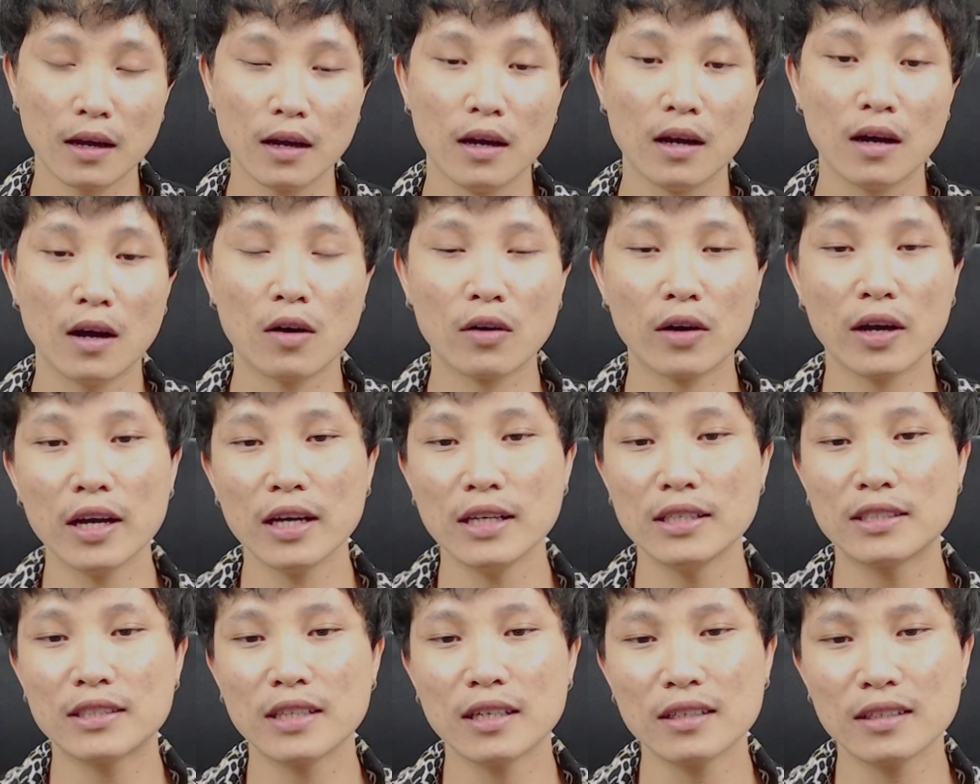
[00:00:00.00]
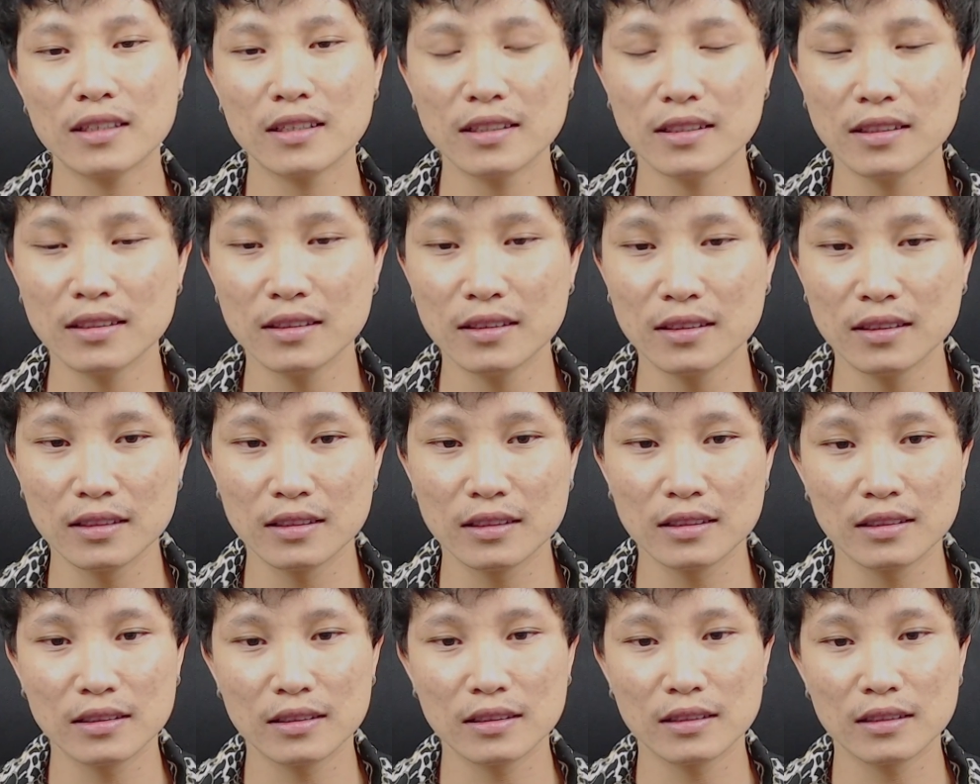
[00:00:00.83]
ok chẳng cứ
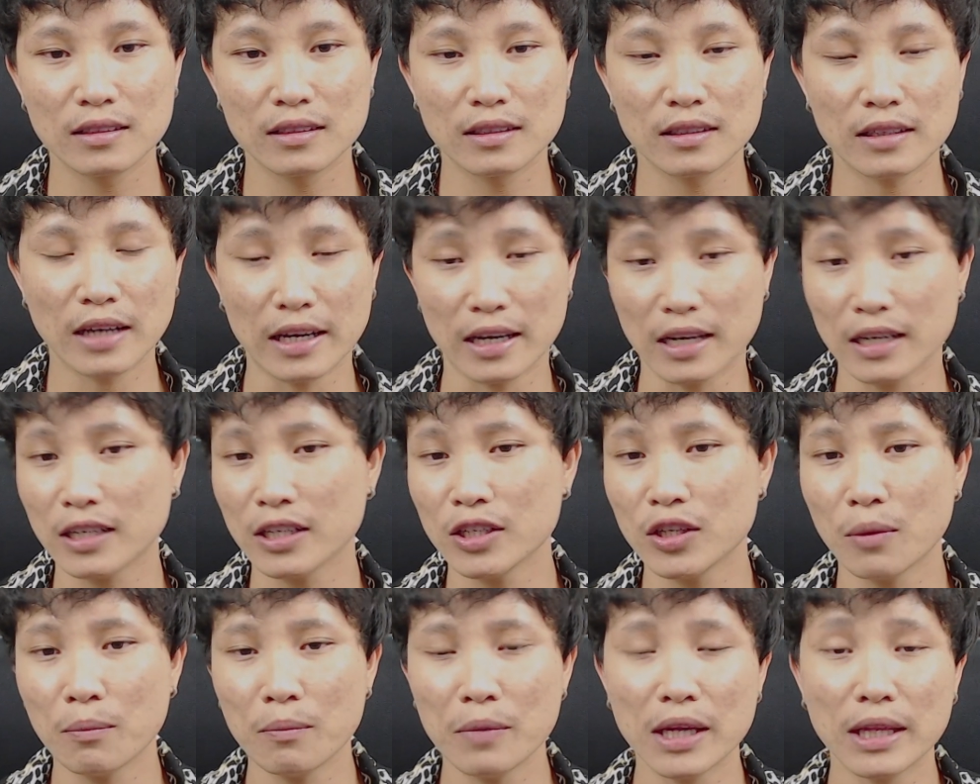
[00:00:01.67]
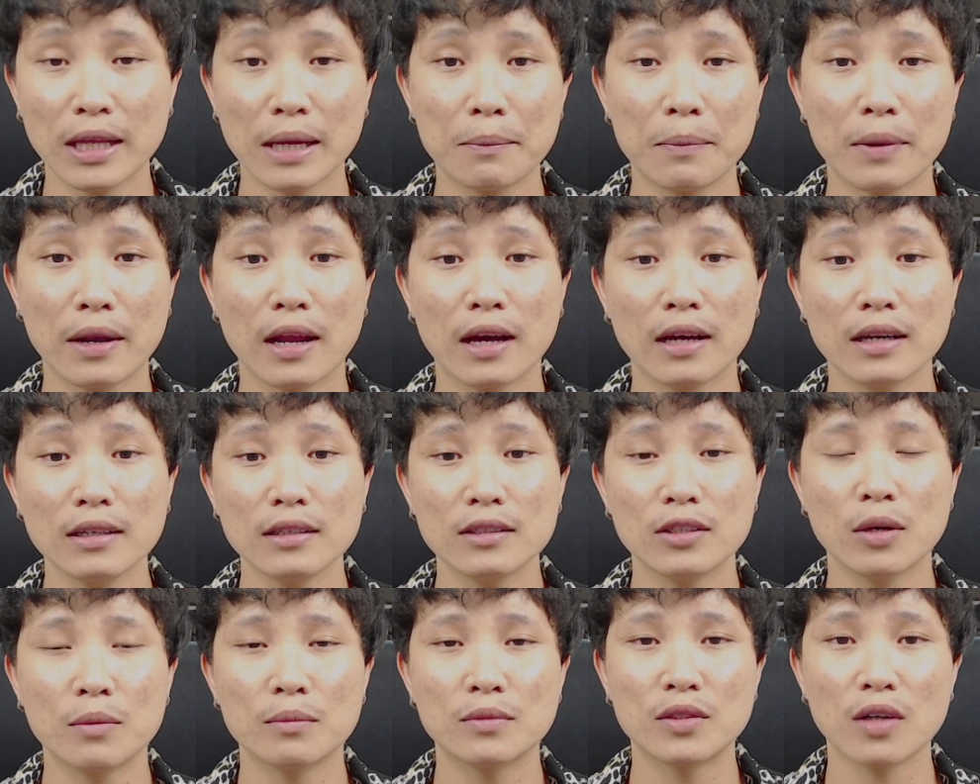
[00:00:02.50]
ngày nắng cứ nhóm miền tại phần
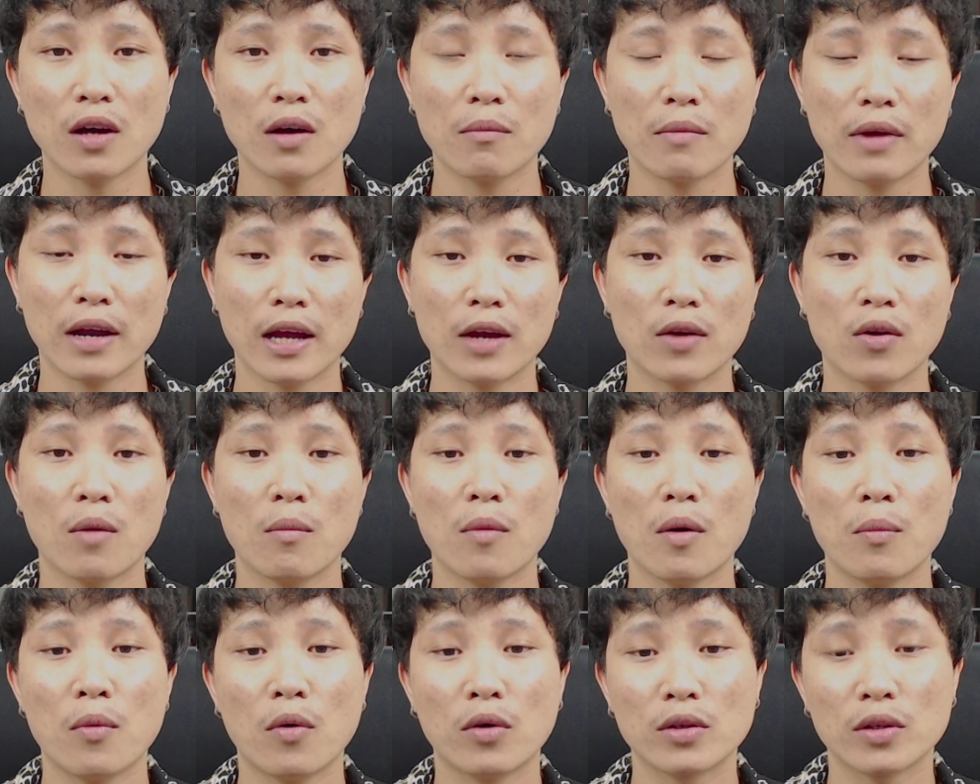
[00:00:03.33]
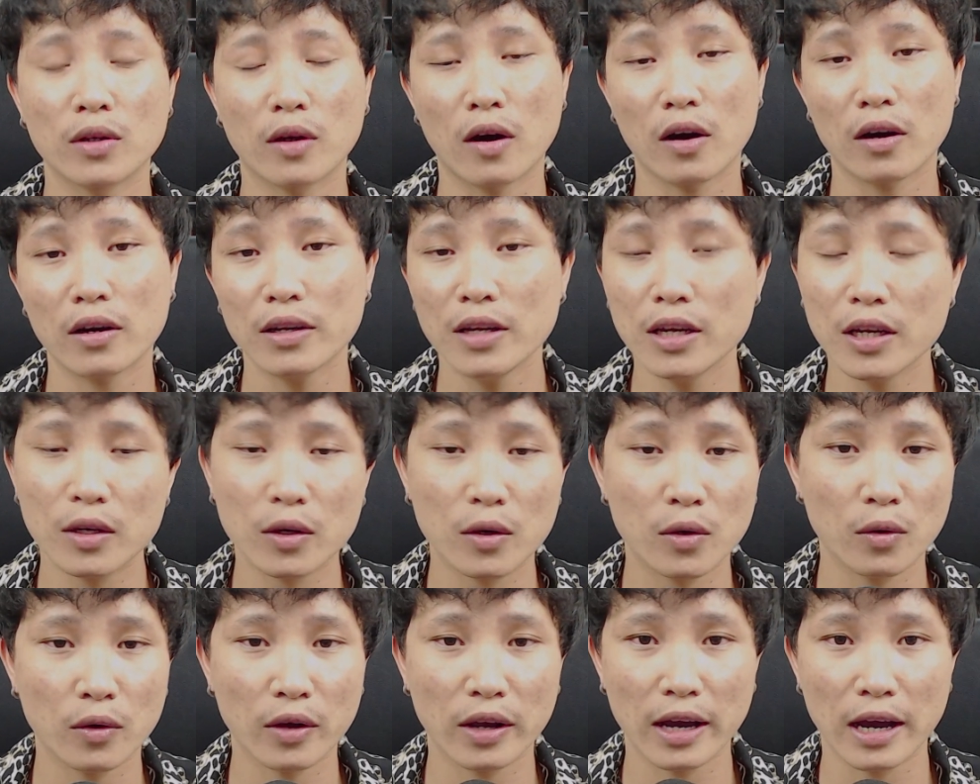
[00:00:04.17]
nắng nhóm trong mà này nó mong muốn được ở kia là
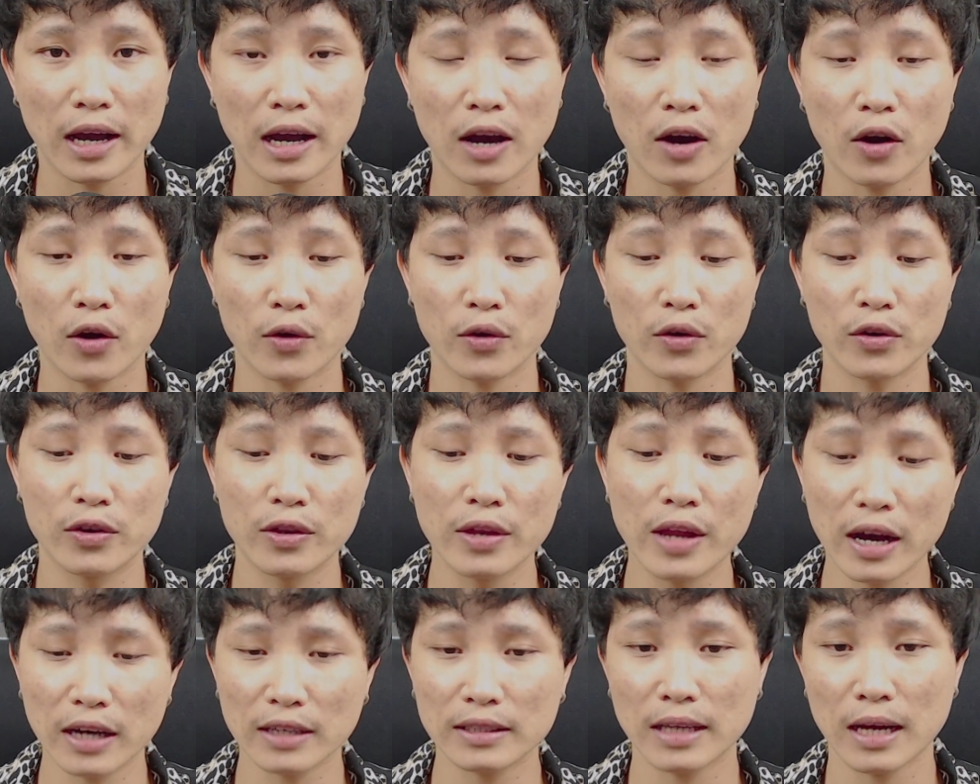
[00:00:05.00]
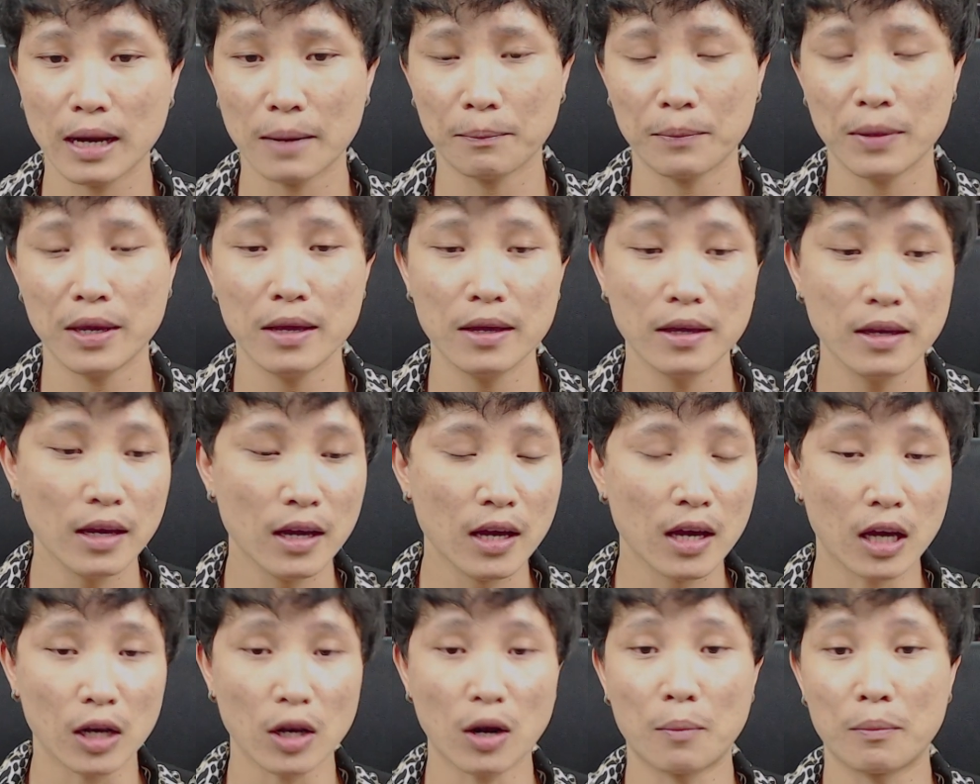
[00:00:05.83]
con cá ở đơn thả pi
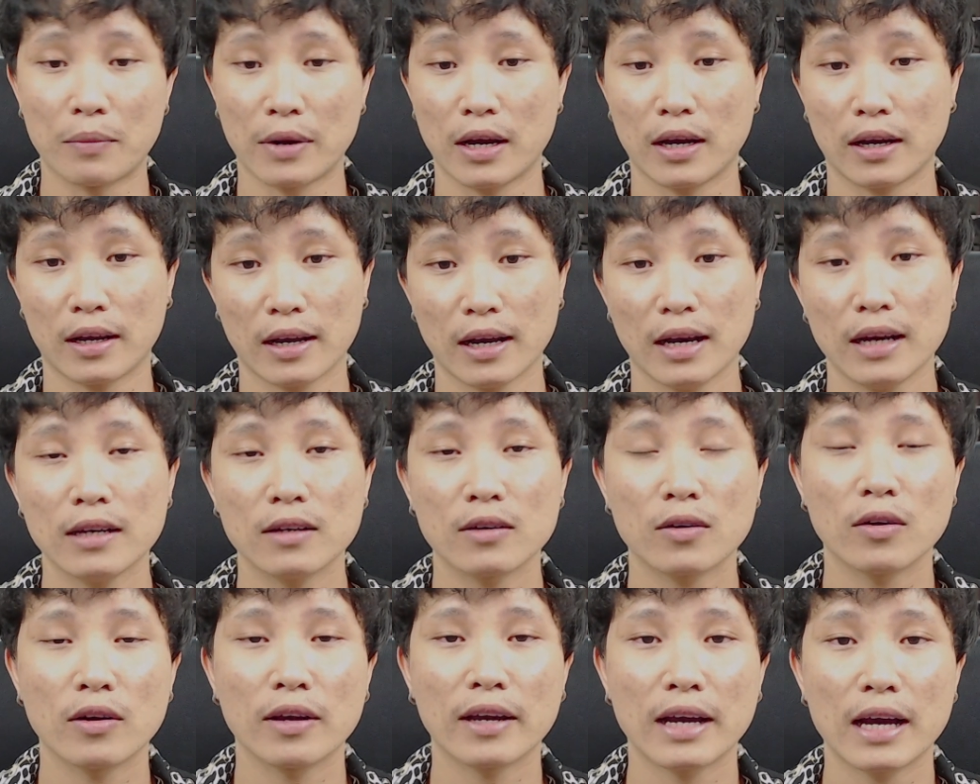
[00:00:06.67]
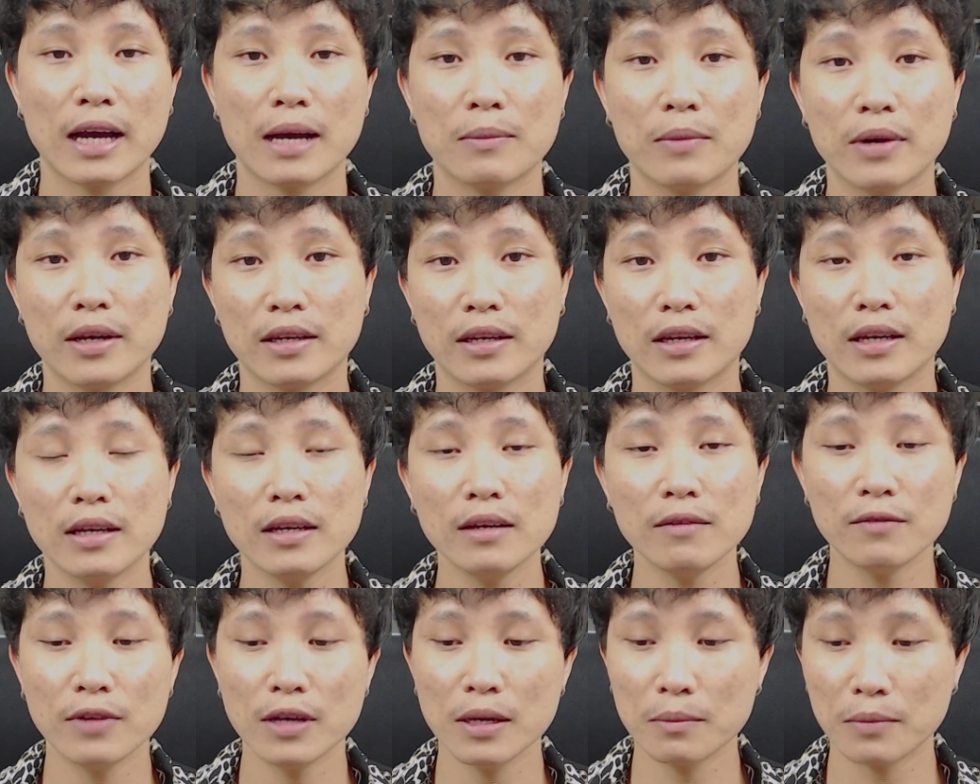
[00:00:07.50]
đồng là cá là con cá
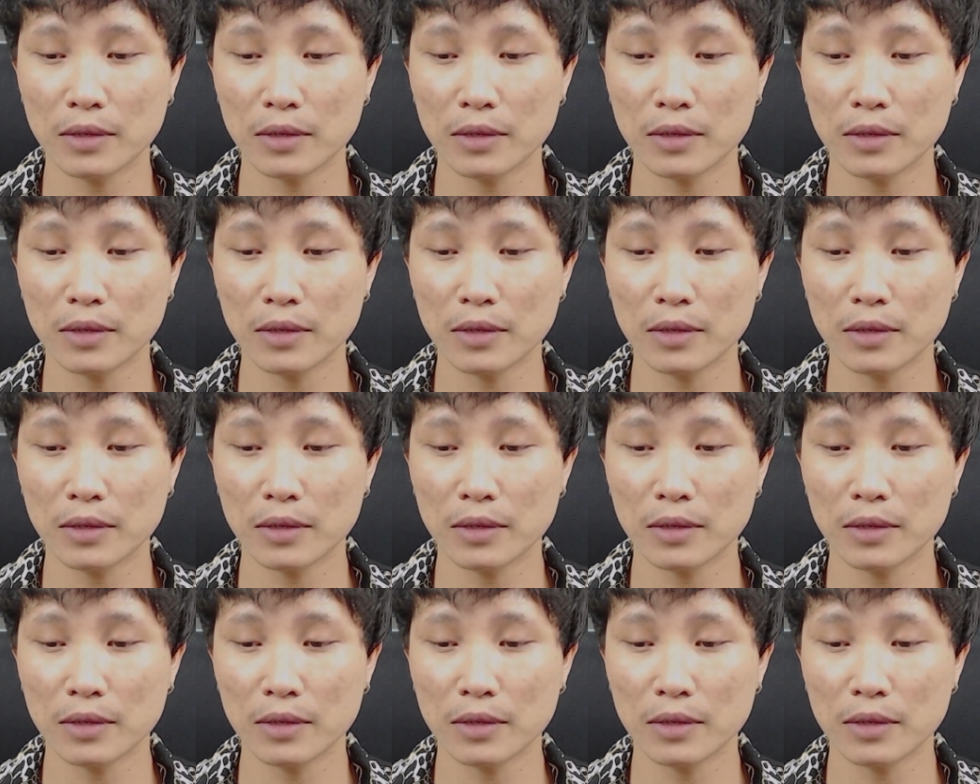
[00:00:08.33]
mining vì